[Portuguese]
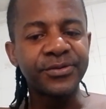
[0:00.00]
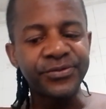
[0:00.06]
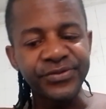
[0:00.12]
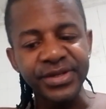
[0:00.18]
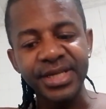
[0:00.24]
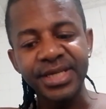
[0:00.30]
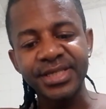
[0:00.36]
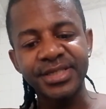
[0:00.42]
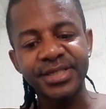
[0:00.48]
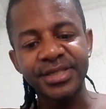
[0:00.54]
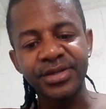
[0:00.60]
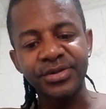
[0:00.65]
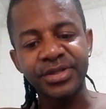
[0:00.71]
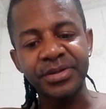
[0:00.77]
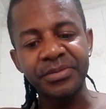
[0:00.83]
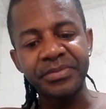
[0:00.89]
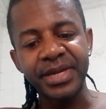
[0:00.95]
O
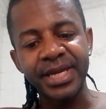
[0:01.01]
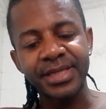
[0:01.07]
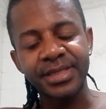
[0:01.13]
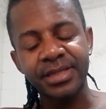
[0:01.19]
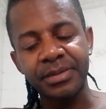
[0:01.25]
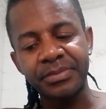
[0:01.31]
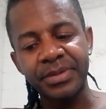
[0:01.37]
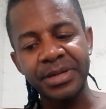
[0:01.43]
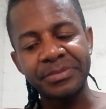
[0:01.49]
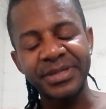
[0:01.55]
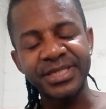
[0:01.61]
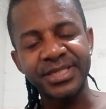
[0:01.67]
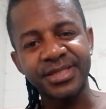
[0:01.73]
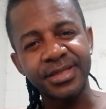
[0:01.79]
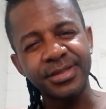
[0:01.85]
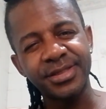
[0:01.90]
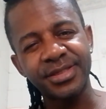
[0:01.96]
financeiro também atrapalha
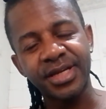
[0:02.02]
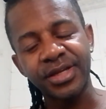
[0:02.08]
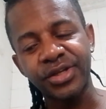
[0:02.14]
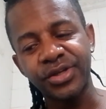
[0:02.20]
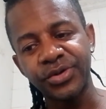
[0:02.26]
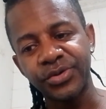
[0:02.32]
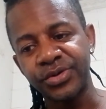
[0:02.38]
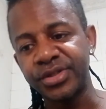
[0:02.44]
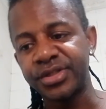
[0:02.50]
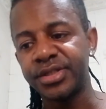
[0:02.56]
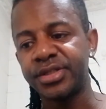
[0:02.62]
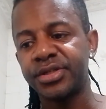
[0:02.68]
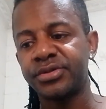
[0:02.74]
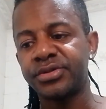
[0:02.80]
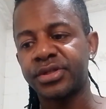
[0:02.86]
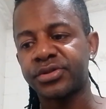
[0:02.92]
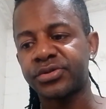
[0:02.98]
bastante, já que hoje
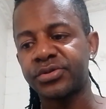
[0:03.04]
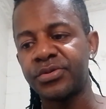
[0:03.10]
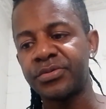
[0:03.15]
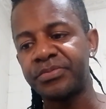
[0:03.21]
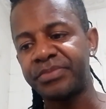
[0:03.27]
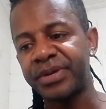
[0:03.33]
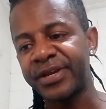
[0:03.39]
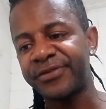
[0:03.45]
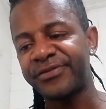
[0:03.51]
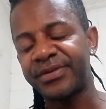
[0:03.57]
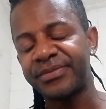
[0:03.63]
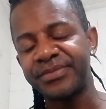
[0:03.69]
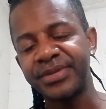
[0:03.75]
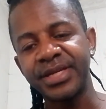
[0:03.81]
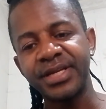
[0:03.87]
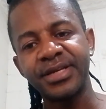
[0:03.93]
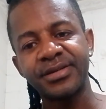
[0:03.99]
em dia eu já sou um pai de
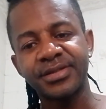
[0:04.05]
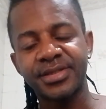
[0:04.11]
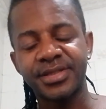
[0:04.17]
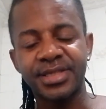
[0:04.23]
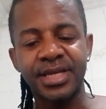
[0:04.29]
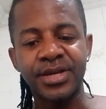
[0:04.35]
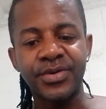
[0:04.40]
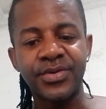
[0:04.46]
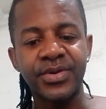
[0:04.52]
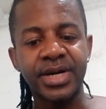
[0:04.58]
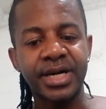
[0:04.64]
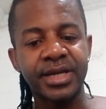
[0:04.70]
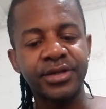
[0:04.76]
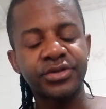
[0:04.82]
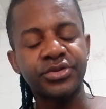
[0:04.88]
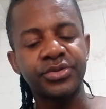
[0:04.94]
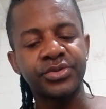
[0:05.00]
família. Você que é um
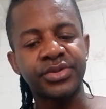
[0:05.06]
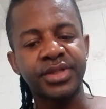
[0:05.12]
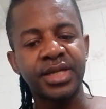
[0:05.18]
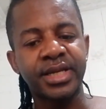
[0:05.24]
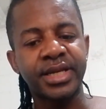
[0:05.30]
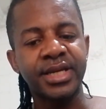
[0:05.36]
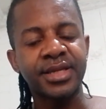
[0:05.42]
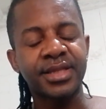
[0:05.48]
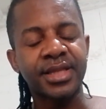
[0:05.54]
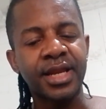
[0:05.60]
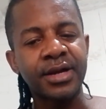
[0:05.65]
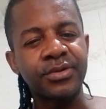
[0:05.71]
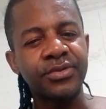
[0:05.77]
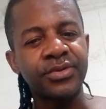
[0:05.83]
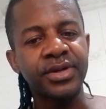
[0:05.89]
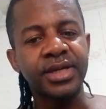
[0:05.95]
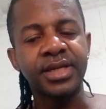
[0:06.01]
cara solteiro aí que está
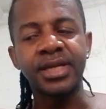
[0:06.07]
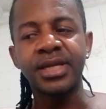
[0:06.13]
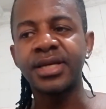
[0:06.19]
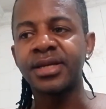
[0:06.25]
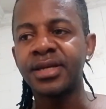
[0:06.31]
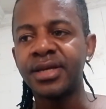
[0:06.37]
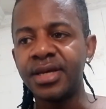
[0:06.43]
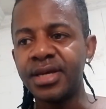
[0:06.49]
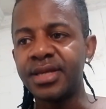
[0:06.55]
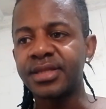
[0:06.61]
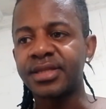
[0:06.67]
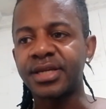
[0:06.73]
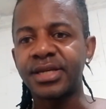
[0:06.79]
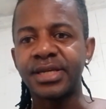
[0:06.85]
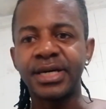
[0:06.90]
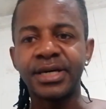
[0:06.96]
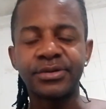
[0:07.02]
na correria,
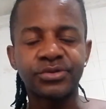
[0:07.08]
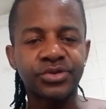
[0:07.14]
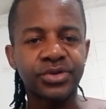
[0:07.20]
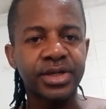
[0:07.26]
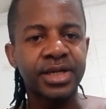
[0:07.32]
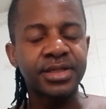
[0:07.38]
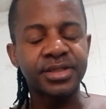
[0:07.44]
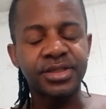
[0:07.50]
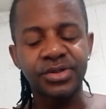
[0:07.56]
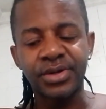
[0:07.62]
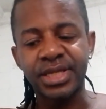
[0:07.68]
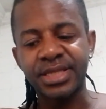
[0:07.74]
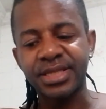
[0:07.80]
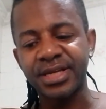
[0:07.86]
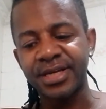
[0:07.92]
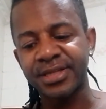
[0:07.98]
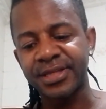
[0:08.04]
treinando, sonhando em ser um
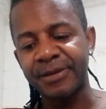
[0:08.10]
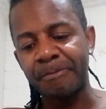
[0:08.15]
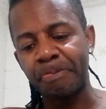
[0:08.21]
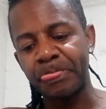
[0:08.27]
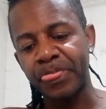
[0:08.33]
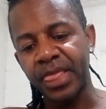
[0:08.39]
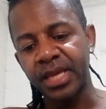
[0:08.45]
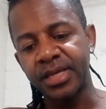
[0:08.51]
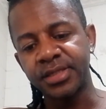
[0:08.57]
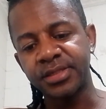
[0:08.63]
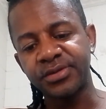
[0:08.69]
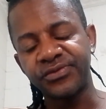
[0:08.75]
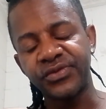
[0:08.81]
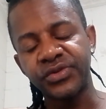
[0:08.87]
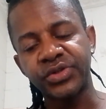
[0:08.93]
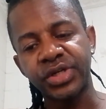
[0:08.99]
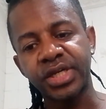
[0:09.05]
atleta,
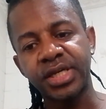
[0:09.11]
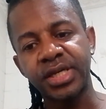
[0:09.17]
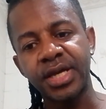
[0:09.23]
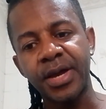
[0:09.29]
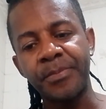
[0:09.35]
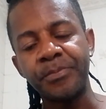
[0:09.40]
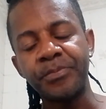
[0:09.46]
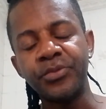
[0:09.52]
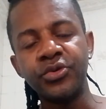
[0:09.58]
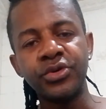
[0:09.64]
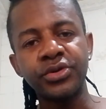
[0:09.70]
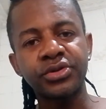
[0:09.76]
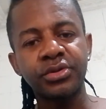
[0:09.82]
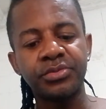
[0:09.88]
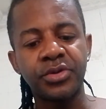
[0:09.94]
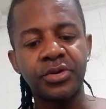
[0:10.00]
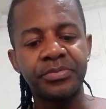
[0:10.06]
esse vídeo aqui é
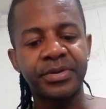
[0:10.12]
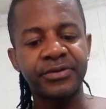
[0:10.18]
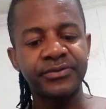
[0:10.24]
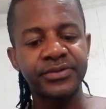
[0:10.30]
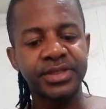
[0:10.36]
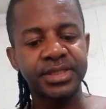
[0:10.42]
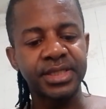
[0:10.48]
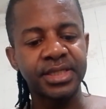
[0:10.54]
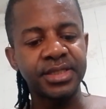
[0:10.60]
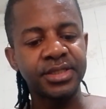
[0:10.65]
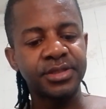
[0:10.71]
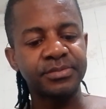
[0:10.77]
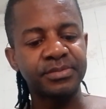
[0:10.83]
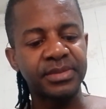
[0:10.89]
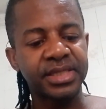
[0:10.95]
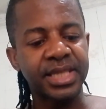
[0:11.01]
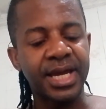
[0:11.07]
muito bom para
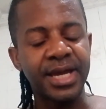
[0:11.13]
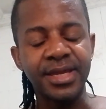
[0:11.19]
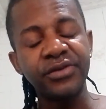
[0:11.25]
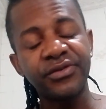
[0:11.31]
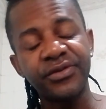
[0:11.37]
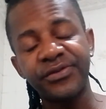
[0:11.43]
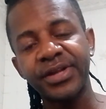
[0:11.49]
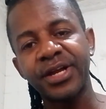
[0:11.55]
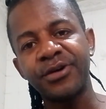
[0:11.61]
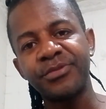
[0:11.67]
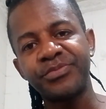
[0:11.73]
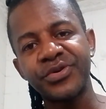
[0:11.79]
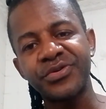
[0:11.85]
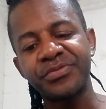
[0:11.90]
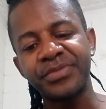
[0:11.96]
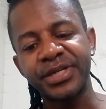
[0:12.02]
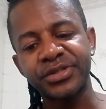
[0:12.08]
vocês. Tá? E eu vou falar um
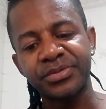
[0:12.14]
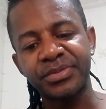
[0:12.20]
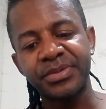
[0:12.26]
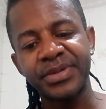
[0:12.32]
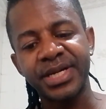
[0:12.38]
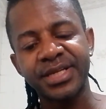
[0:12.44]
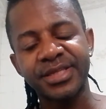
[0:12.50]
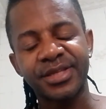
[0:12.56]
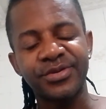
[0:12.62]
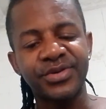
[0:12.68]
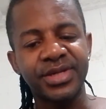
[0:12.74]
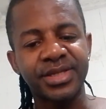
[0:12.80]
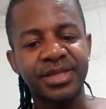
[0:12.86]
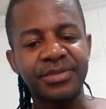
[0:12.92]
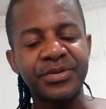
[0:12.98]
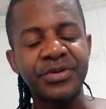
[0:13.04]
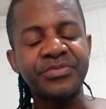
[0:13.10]
pouco mais sobre a minha
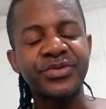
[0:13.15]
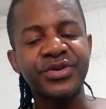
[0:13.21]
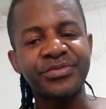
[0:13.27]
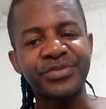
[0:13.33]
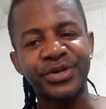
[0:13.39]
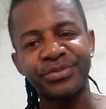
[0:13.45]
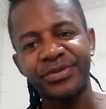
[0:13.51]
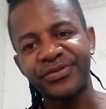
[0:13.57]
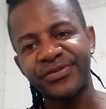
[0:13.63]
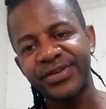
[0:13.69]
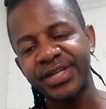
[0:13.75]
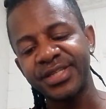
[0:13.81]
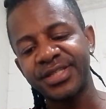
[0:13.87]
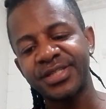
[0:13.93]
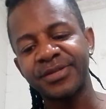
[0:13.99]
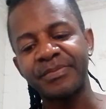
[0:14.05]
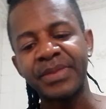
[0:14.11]
categoria também um pouco mais para
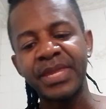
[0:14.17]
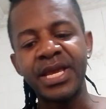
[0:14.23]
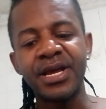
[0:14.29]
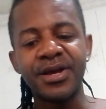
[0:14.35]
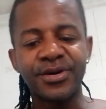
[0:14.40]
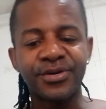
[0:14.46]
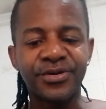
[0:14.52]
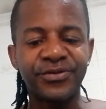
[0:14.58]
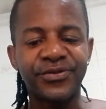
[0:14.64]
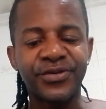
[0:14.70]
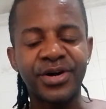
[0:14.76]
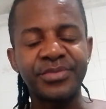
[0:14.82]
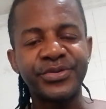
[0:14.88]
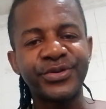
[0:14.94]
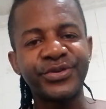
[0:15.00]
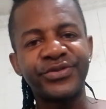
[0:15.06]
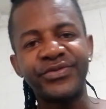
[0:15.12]
frente,
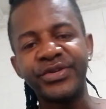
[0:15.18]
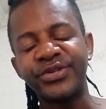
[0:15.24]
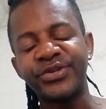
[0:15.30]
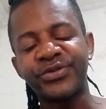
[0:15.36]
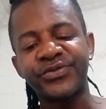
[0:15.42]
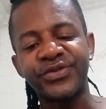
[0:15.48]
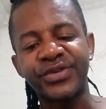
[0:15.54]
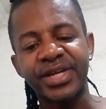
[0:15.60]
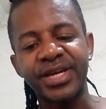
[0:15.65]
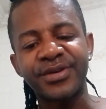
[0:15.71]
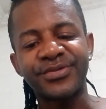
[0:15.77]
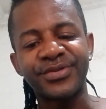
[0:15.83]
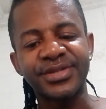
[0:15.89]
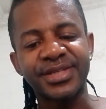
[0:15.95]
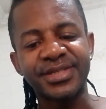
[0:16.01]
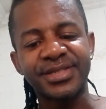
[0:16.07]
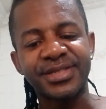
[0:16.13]
conforme os vídeos forem
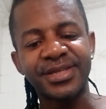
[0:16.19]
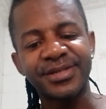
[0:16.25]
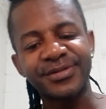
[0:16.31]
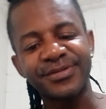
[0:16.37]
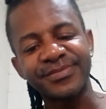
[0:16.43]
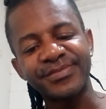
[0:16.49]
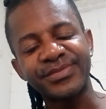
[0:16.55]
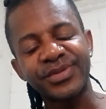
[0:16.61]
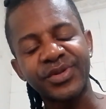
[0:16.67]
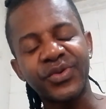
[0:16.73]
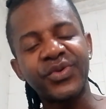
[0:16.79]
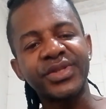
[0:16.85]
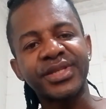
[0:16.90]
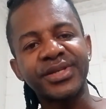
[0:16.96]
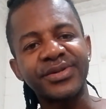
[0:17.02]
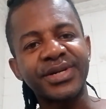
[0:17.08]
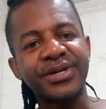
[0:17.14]
acontecendo,
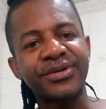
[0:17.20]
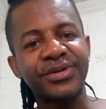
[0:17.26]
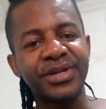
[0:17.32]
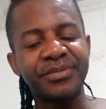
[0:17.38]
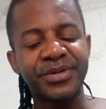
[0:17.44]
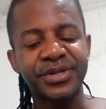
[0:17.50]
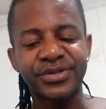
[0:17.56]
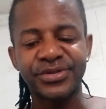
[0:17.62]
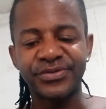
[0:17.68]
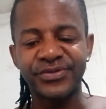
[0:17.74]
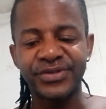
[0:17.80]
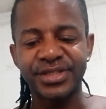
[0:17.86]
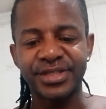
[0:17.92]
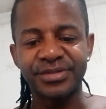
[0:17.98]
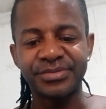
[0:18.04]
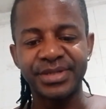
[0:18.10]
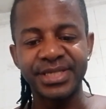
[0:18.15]
contando com a colaboração de
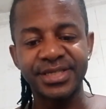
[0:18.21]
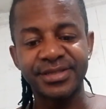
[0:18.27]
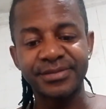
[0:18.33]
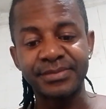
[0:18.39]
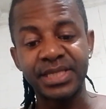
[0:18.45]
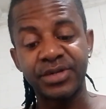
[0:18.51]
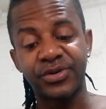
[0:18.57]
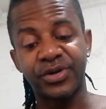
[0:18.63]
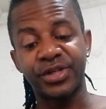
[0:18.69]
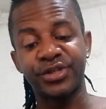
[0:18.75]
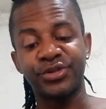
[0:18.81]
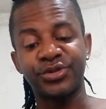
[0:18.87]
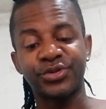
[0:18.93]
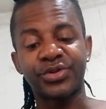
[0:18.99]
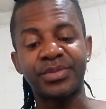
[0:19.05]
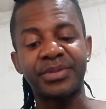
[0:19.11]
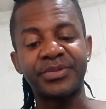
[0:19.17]
vocês, beleza? Agora
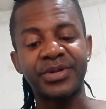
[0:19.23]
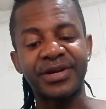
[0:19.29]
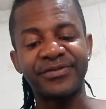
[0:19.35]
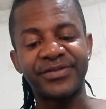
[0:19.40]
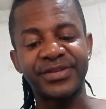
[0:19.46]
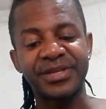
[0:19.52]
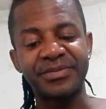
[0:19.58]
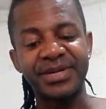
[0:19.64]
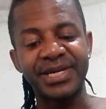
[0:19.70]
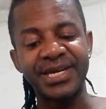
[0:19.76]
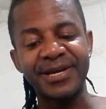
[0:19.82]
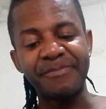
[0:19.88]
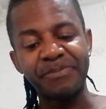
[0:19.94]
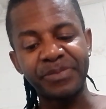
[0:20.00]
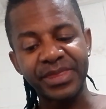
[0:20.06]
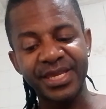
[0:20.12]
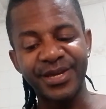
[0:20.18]
deixa eu tomar meu café da
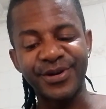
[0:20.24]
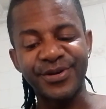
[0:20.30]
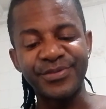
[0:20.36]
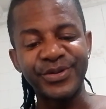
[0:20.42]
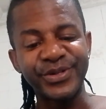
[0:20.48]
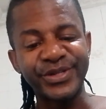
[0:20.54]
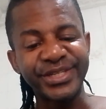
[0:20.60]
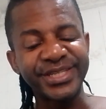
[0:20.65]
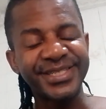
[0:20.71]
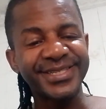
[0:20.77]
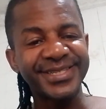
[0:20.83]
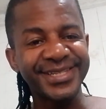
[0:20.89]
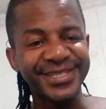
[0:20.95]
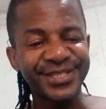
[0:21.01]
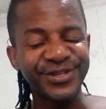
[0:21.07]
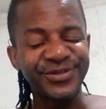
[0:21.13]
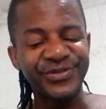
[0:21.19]
manhã, porque como eu
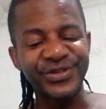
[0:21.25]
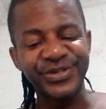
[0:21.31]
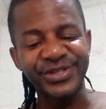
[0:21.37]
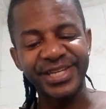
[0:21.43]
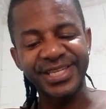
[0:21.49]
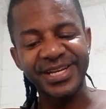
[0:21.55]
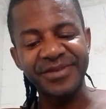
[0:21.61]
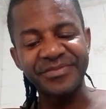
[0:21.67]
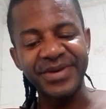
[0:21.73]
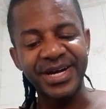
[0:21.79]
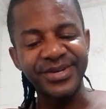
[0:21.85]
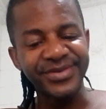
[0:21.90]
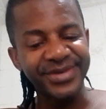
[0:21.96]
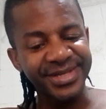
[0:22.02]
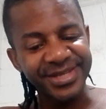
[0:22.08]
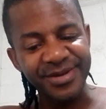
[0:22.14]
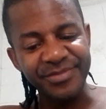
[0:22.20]
disse, esses vídeos dá
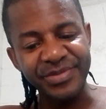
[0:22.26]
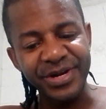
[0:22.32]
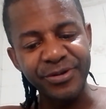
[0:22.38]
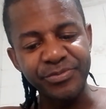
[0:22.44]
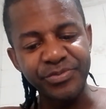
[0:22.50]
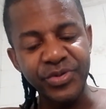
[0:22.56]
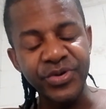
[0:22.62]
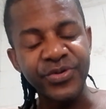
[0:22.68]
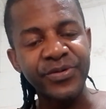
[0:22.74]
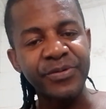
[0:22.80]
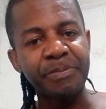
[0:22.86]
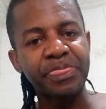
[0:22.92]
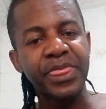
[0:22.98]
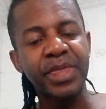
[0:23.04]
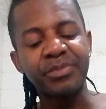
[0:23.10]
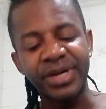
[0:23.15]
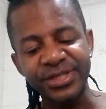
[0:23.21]
trabalho, atrapalham um
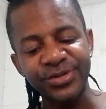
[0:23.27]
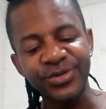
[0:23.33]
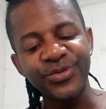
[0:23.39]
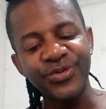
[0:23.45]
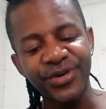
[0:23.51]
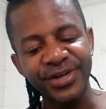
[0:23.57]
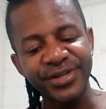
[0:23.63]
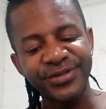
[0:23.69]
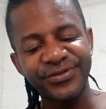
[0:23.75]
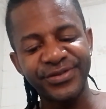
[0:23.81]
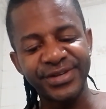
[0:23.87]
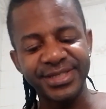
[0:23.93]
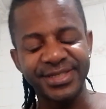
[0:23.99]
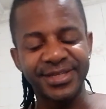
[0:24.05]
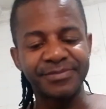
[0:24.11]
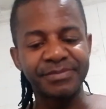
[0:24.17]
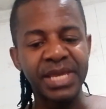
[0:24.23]
pouco, mas eu gosto de
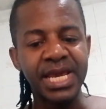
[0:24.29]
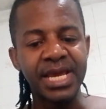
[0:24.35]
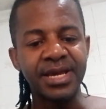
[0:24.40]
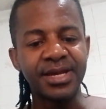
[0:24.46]
fazer.